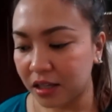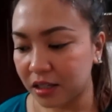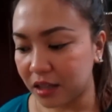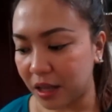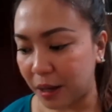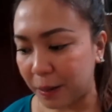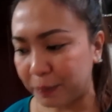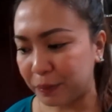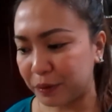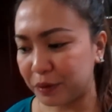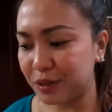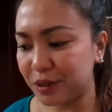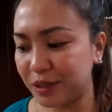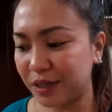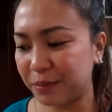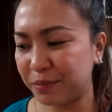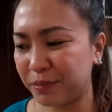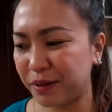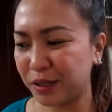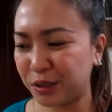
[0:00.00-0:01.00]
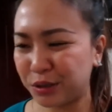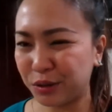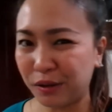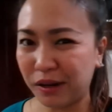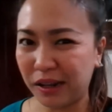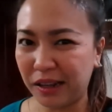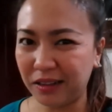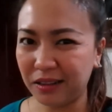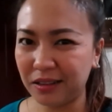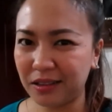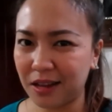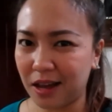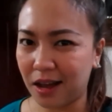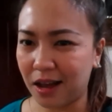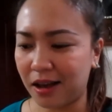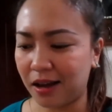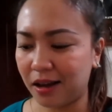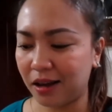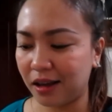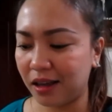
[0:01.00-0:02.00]
Tapos eh, medyo late
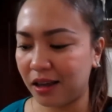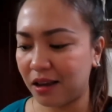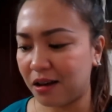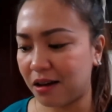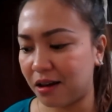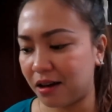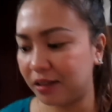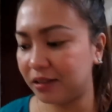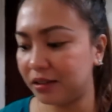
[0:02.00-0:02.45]
na kaya